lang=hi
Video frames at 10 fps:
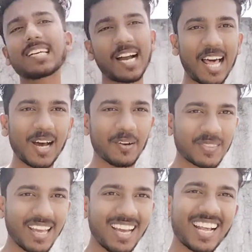काला होता
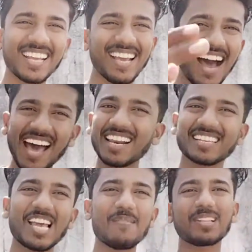है अरे यार
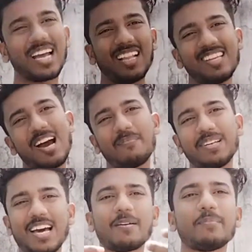क्या बता दिया आपने
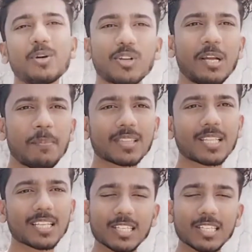यार मेरे को नहीं पता था कि